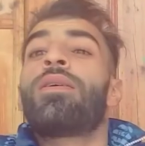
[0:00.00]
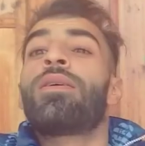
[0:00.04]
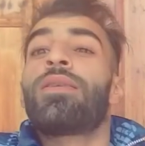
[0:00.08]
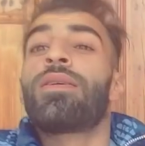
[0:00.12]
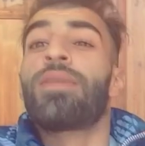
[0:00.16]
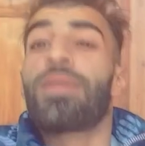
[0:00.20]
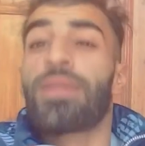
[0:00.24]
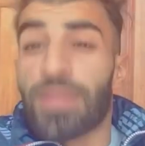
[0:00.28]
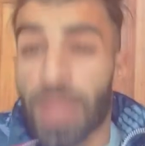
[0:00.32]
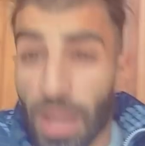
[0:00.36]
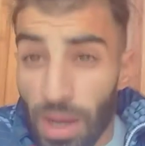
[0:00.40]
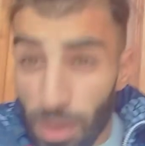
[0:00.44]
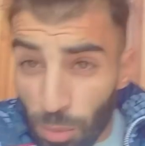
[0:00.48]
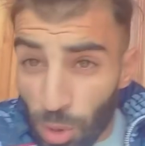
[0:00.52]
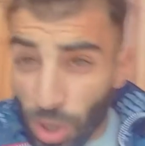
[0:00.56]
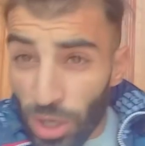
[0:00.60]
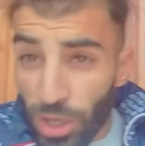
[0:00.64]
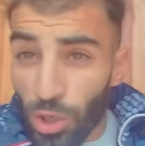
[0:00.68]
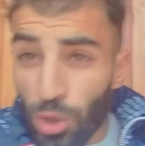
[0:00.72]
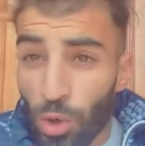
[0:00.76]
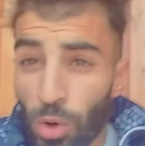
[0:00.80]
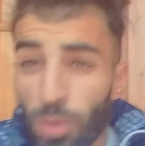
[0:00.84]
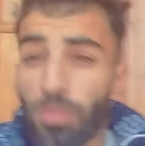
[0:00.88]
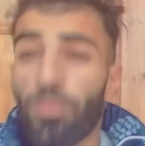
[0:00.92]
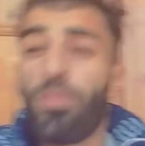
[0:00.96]
السلام
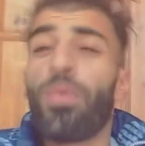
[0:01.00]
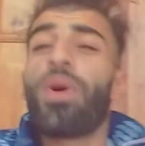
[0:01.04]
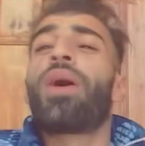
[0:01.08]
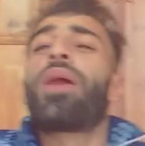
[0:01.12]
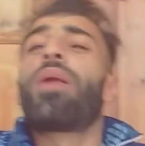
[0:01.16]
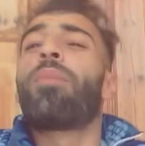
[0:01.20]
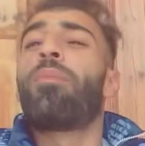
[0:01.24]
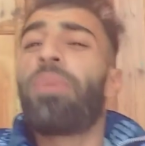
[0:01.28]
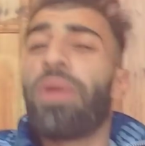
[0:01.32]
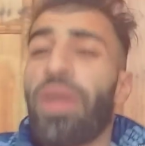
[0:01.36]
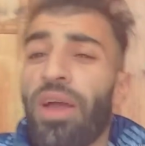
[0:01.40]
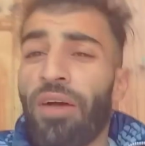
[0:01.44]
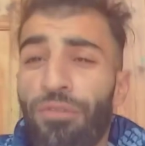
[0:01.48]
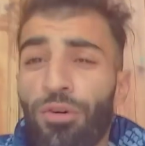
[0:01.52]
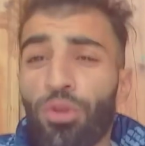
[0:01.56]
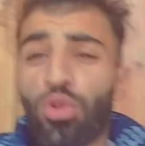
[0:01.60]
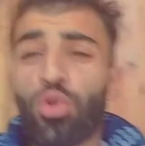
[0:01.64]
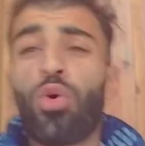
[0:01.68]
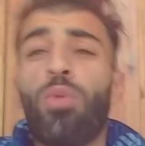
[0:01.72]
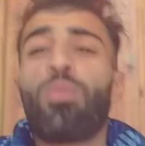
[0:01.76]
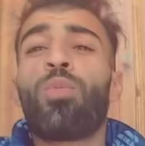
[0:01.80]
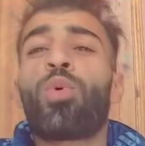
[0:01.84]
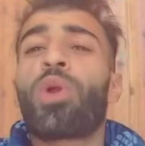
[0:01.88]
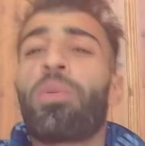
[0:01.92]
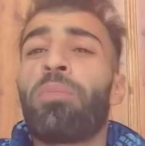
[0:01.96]
عليكم ربي
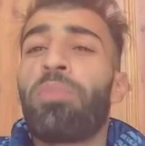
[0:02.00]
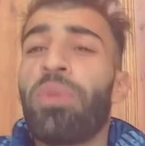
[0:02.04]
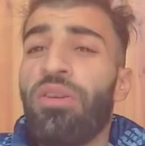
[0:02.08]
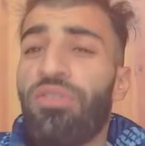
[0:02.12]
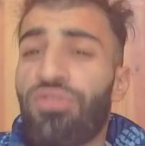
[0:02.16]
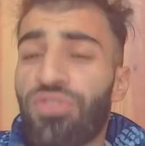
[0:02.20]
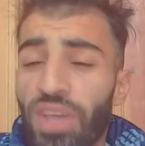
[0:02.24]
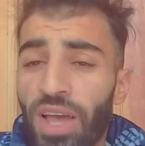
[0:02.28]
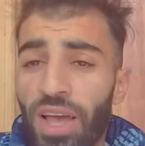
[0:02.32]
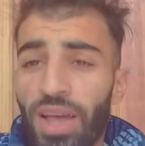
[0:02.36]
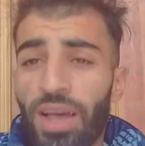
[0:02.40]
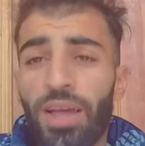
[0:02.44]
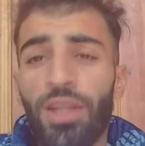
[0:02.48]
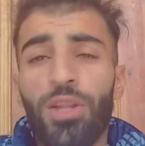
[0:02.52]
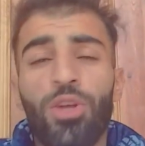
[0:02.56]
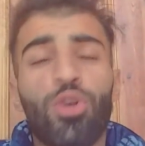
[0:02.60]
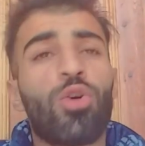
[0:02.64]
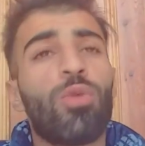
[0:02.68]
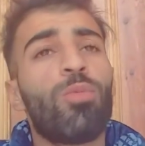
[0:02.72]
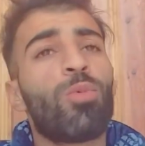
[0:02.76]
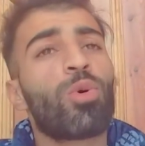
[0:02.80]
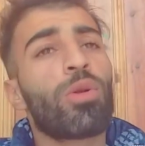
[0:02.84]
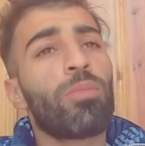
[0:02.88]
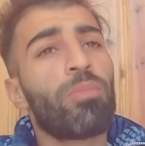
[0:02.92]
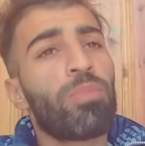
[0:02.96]
يحفظكم وربي يفتح
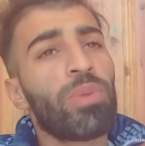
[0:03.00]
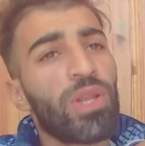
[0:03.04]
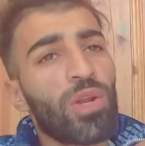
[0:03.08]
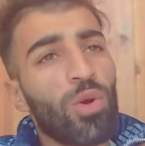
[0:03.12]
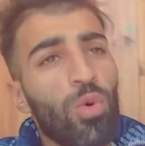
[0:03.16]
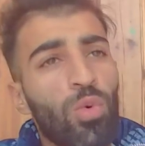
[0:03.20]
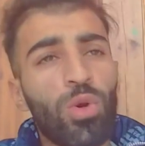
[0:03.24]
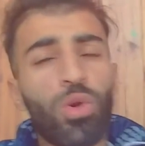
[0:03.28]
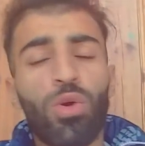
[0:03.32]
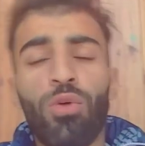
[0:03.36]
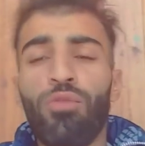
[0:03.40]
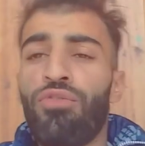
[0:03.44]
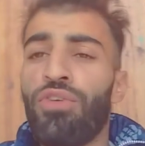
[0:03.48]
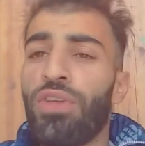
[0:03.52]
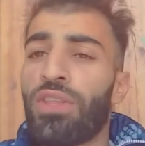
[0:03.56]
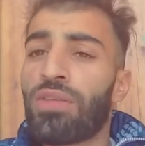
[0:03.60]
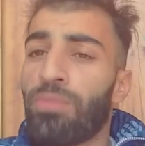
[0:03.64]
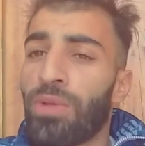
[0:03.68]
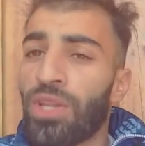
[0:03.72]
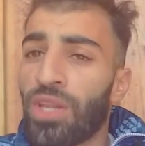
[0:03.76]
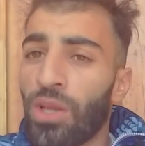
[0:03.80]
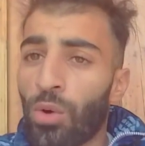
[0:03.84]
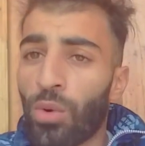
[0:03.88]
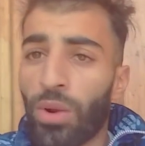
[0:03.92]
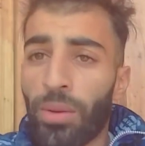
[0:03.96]
عليكم وربي ينوركم في
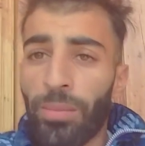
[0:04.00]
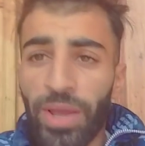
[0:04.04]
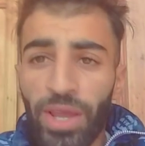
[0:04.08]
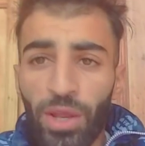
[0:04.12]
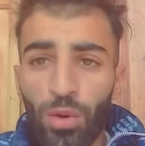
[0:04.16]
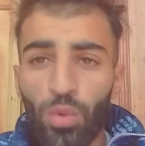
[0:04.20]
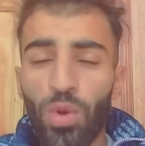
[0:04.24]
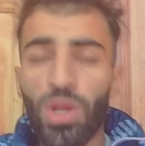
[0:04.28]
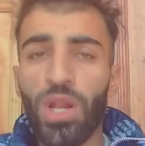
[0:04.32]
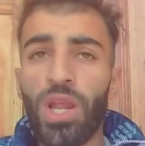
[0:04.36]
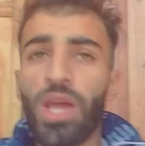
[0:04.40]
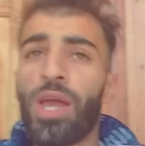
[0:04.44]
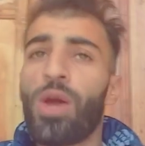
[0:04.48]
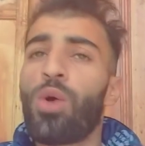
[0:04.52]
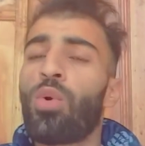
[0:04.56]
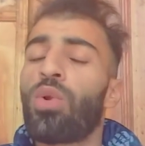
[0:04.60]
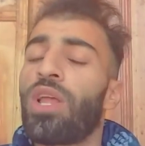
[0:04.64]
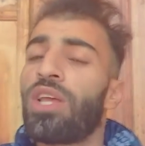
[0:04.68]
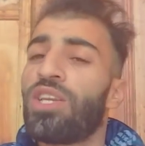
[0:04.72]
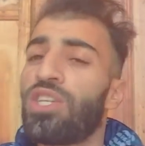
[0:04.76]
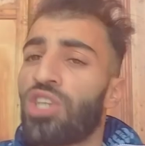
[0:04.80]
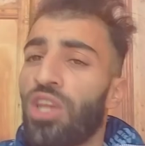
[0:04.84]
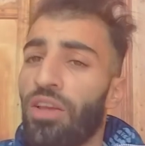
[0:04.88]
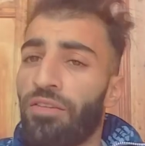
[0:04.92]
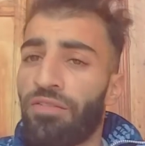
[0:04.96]
48 ولايه والله
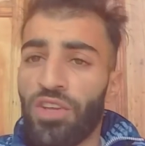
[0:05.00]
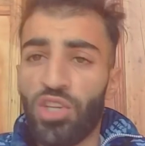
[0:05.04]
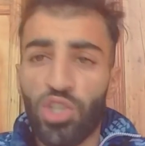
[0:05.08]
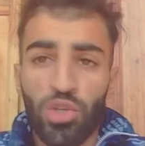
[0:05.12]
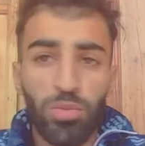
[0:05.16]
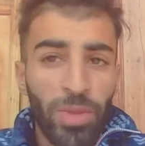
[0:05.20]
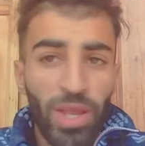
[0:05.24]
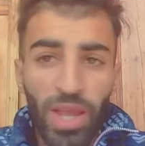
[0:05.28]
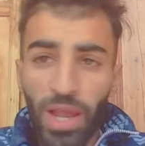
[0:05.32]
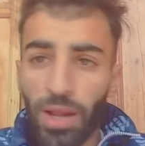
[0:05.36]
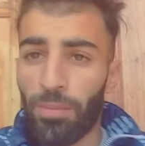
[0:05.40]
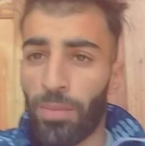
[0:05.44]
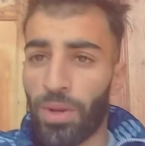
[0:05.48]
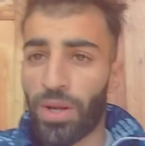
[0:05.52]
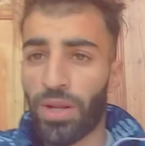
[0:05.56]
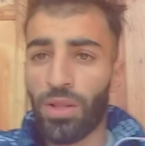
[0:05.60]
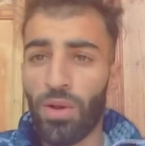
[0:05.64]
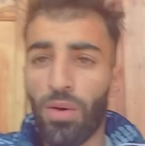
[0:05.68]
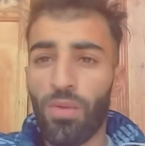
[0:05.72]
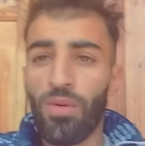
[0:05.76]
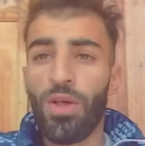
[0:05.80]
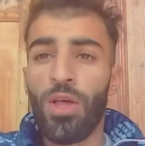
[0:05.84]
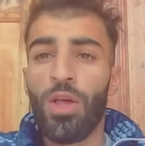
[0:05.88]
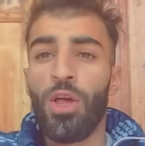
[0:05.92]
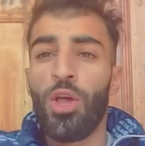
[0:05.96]
يشافي جميع
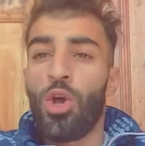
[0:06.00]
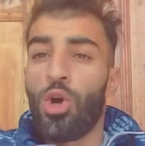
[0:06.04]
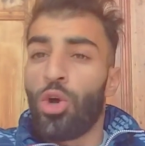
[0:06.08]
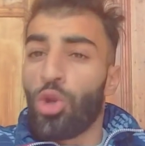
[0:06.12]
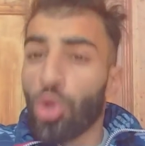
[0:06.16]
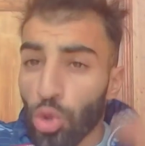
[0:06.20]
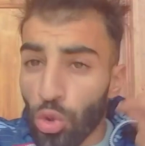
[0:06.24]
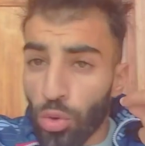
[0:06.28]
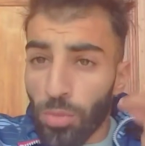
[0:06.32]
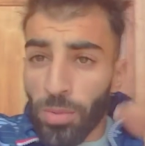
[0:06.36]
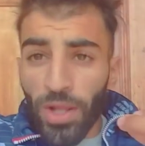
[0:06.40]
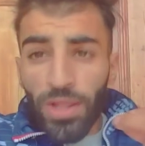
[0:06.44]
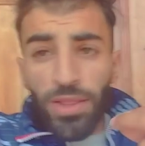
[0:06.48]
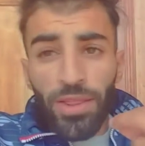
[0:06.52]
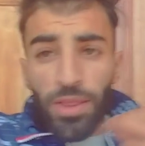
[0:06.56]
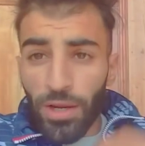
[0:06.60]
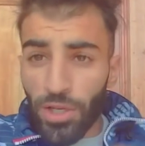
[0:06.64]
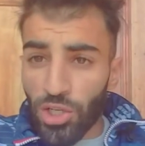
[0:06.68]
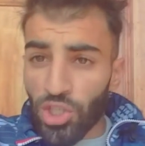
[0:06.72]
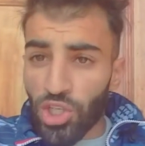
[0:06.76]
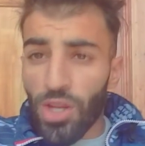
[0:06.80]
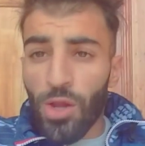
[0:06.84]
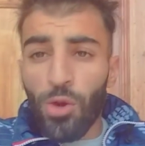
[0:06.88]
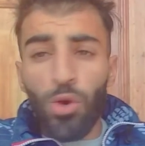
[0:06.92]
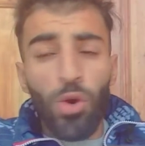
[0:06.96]
المرضى اليوم
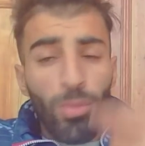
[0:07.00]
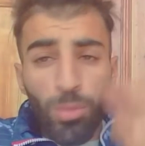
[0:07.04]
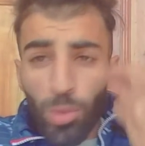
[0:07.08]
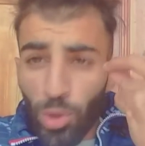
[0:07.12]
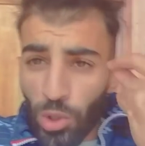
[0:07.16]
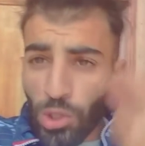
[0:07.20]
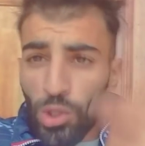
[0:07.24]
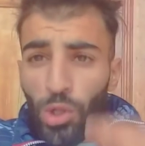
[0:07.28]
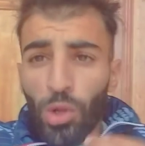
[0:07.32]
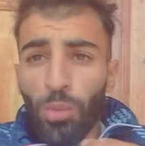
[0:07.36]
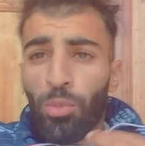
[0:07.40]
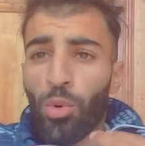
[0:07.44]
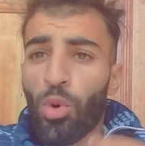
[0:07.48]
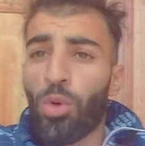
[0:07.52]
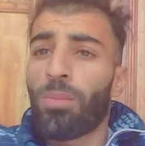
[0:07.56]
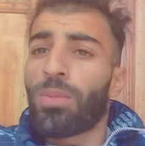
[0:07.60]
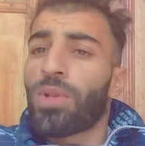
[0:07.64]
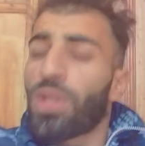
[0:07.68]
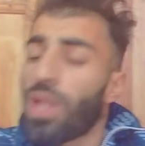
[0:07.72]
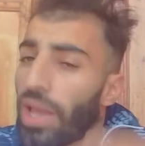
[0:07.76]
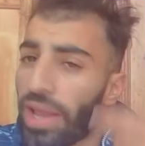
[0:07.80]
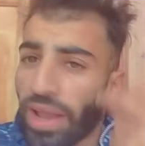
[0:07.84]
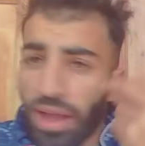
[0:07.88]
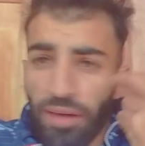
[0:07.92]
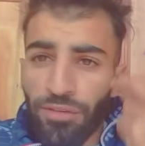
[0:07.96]
نترجاكم ونطلبكم
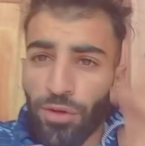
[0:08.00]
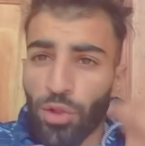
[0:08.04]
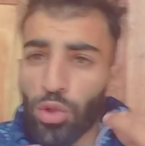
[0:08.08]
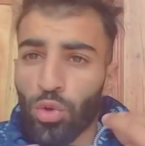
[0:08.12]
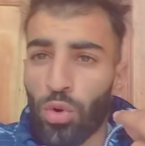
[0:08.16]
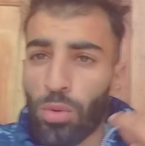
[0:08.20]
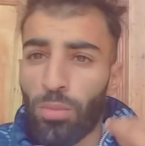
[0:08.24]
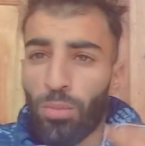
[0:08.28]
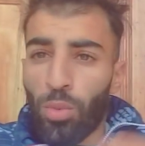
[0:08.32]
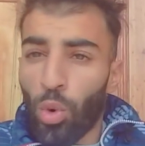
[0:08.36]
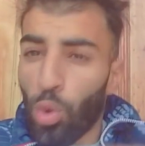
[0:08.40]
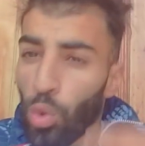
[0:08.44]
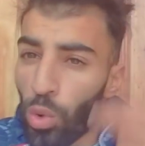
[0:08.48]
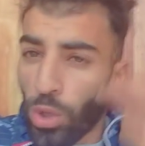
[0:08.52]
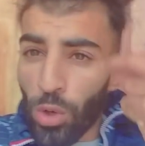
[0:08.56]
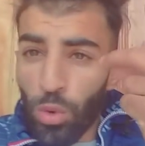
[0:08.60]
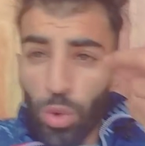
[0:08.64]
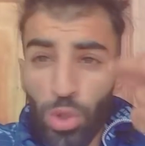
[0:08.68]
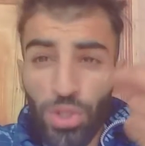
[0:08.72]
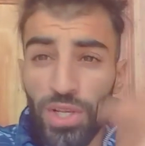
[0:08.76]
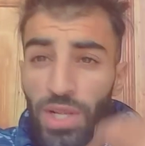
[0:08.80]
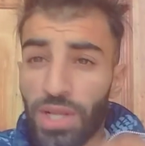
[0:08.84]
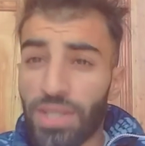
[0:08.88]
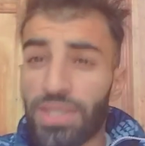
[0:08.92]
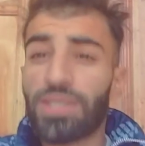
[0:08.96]
الله يحفظكم خويا
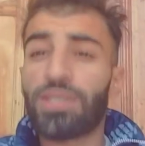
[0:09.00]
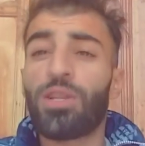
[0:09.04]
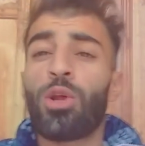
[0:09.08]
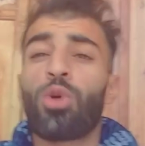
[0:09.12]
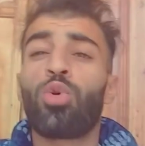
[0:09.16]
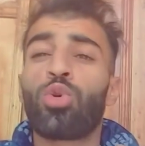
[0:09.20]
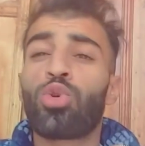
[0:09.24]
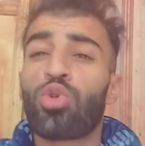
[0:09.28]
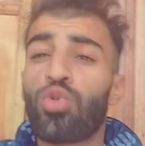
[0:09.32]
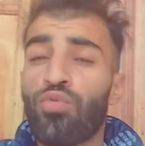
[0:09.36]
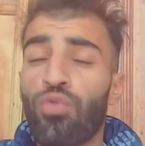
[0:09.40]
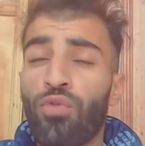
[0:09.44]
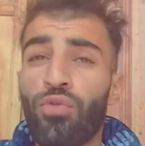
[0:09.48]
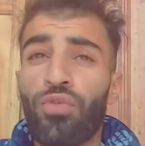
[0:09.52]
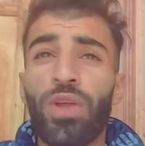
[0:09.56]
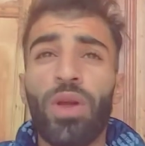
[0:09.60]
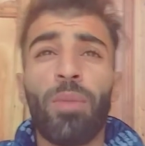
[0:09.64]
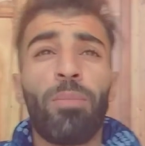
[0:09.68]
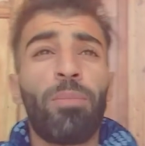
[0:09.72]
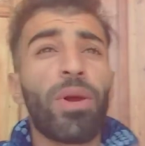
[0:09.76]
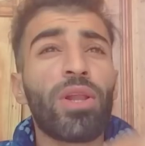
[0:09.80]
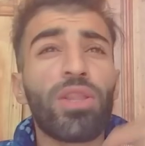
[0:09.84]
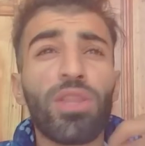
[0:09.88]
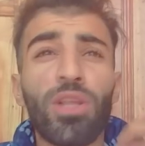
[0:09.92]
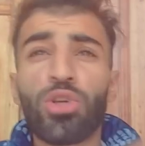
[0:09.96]
واختي العزيزه راكم تشوفوا فيا
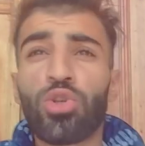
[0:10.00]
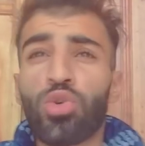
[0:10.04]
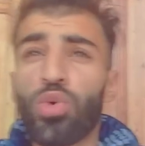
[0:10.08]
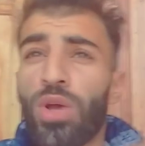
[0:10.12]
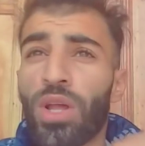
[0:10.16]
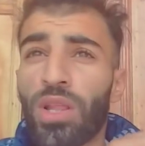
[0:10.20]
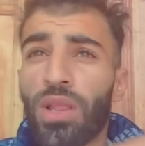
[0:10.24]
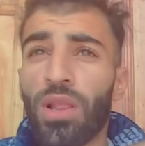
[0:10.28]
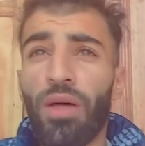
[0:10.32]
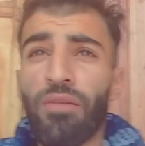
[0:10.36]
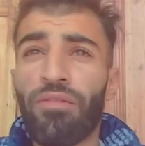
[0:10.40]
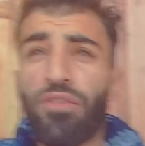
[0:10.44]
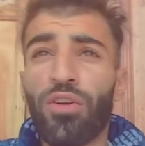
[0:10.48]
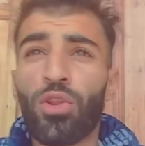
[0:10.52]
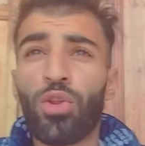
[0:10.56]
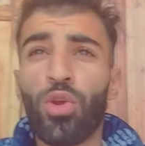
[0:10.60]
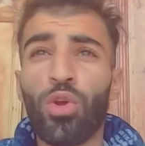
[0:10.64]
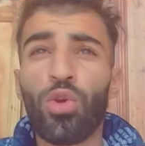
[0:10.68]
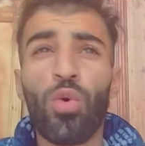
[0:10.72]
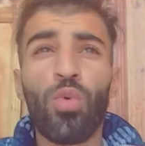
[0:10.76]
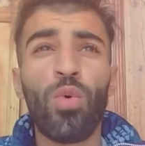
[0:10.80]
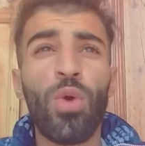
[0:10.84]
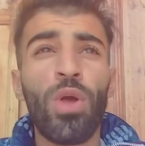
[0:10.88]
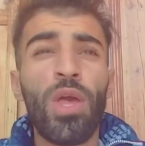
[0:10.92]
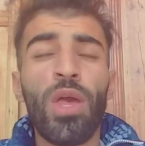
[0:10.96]
بارطاجوا هاد لا
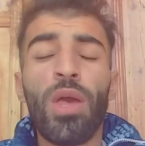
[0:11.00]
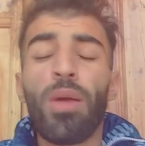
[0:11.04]
فيديو